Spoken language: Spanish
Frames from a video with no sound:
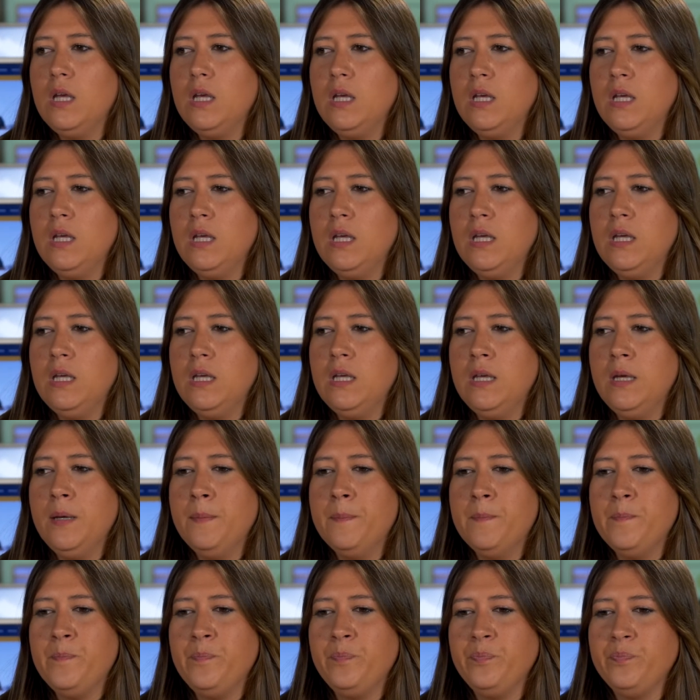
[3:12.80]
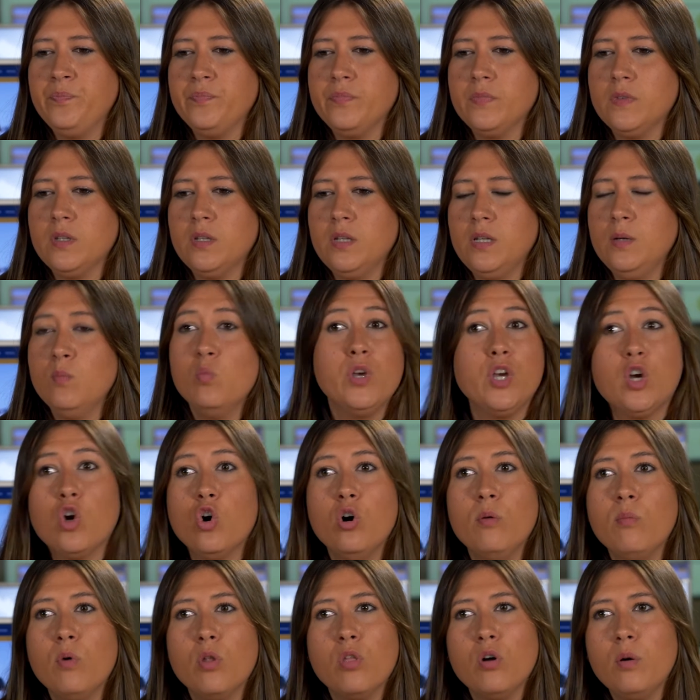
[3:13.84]
y, muy
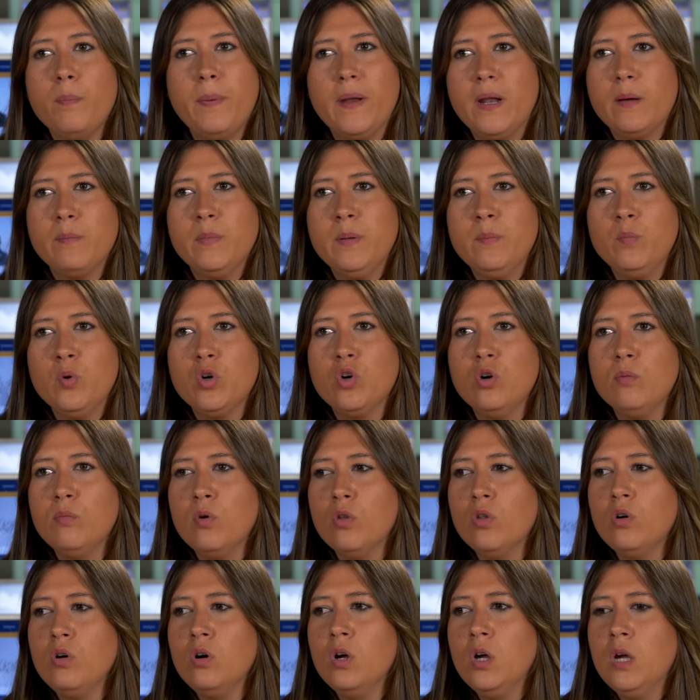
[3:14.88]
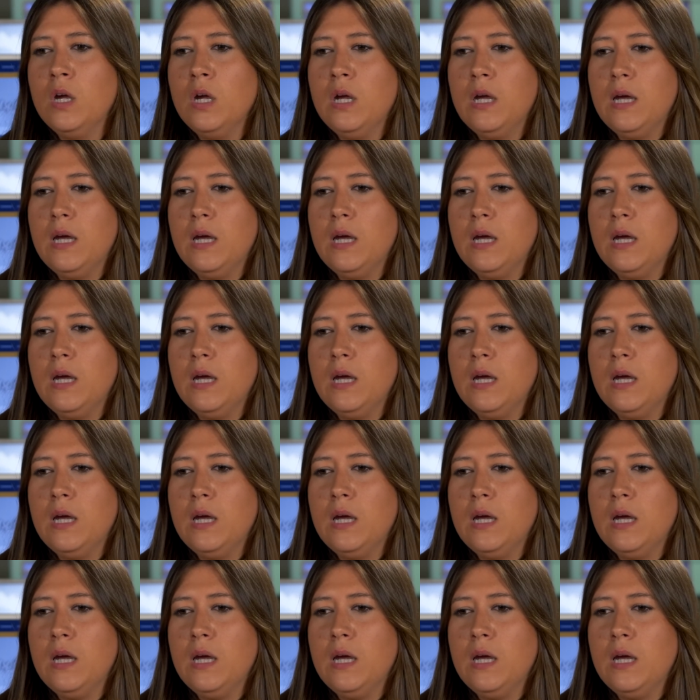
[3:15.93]
cómodo, para mí muy cómodo,